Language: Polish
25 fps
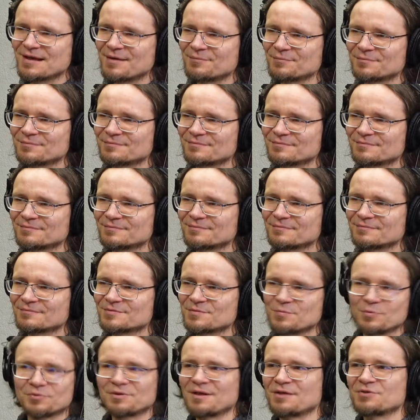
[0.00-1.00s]
tam
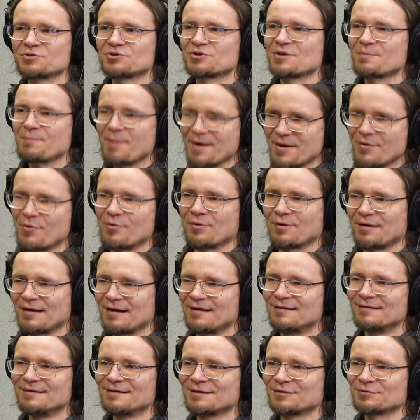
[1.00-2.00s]
spontanicznie
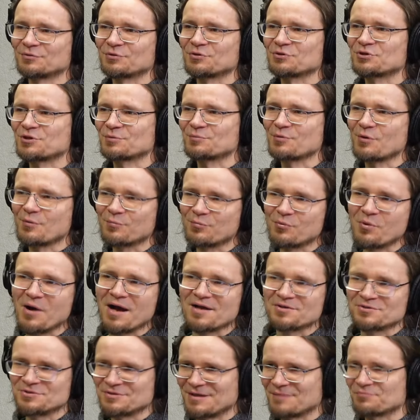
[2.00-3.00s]
pająka, który ciebie
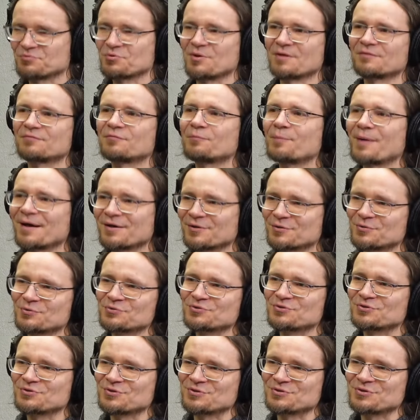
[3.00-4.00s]
obłazi, na przykład w parku o.
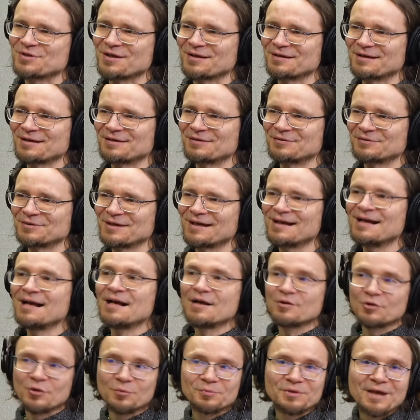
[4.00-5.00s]
czy coś takiego, nie?
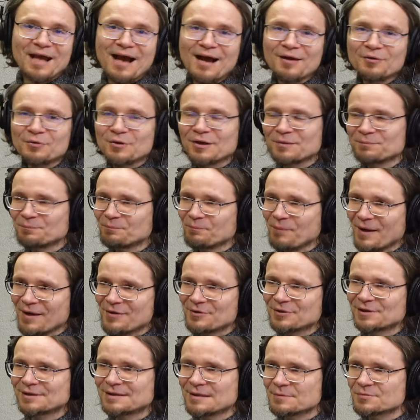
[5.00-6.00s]
No mnie akurat
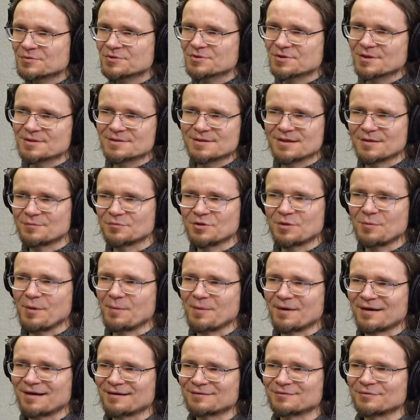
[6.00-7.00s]
pająki nie przeszkadzają, nie
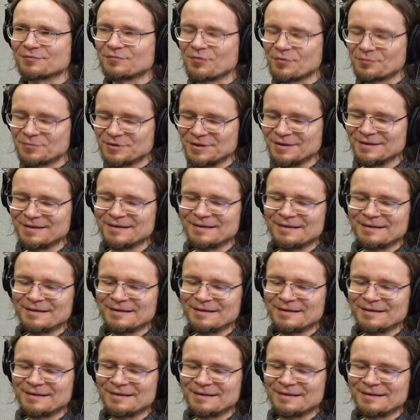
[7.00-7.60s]
mam arachnofobii,